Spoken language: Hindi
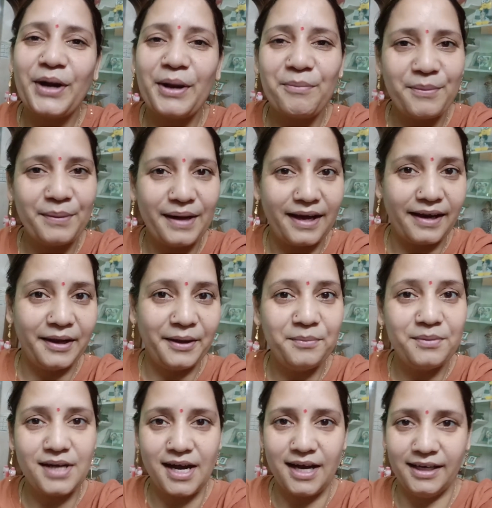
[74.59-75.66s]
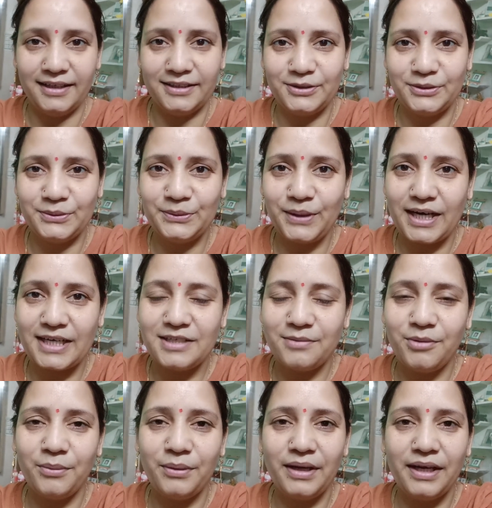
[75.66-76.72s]
और अभी बना रहे हैं हम खाना तो
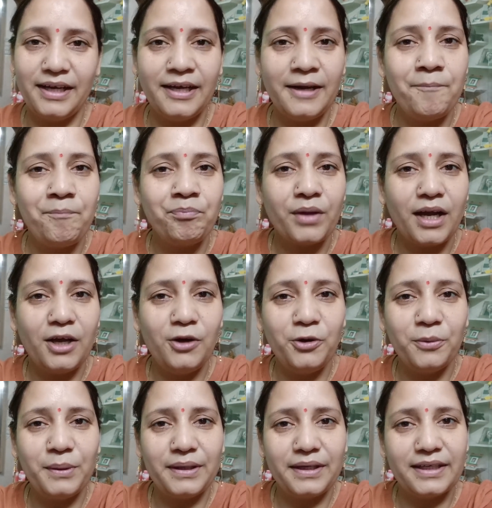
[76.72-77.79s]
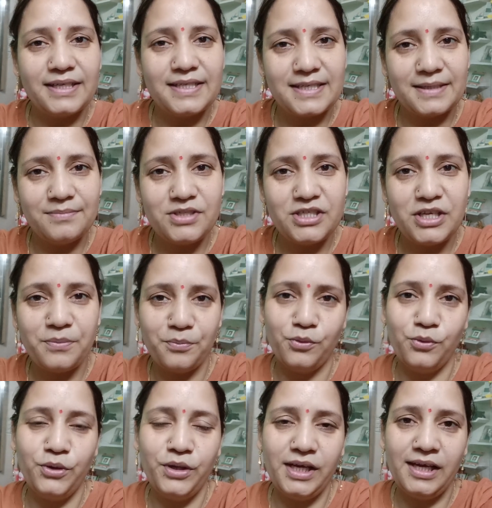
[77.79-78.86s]
आज हमने बनाया है आलू टमाटर की सब्जी
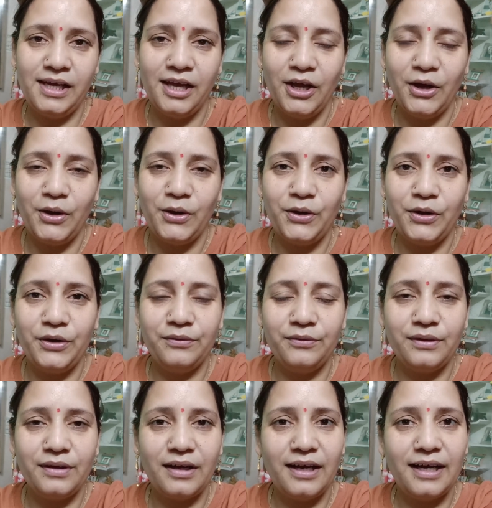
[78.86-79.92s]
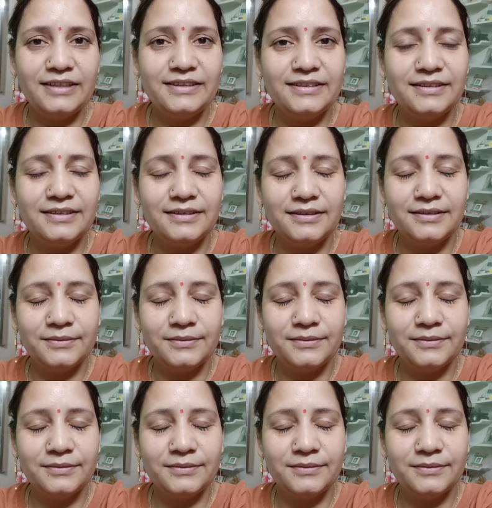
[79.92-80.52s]
पूड़ी और आज